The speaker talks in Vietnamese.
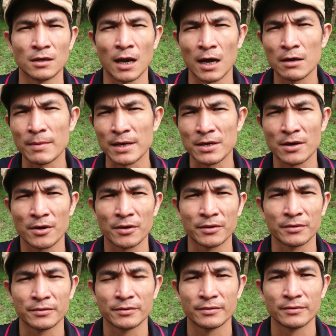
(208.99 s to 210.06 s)
lỡ bị
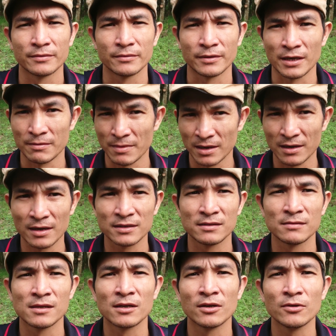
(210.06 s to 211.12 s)
rồi thì mình nên
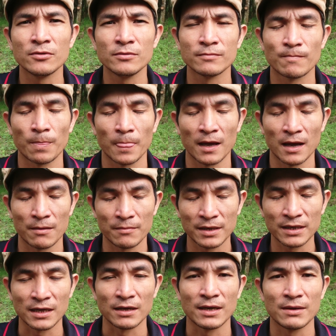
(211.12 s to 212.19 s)
sơ cứu à,
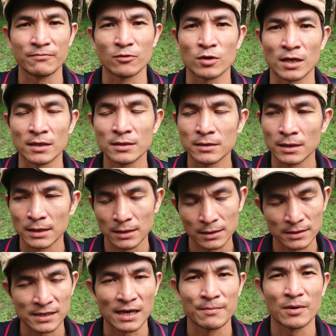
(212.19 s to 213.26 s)
mấy chị em phụ nữ
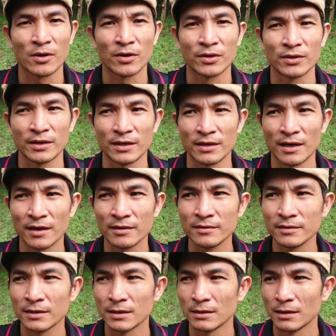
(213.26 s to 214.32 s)
xem rồi thì
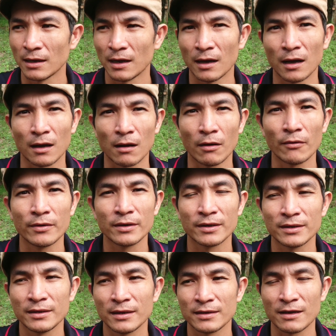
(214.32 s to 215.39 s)
nhớ à, coi
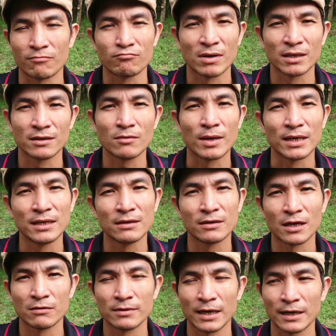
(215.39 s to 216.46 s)
coi à, chồng mình có bị
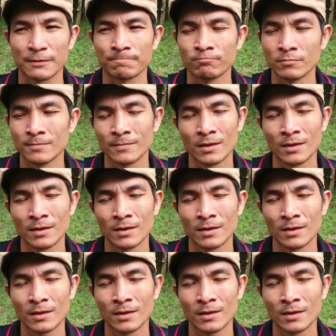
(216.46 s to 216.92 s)
hay không nha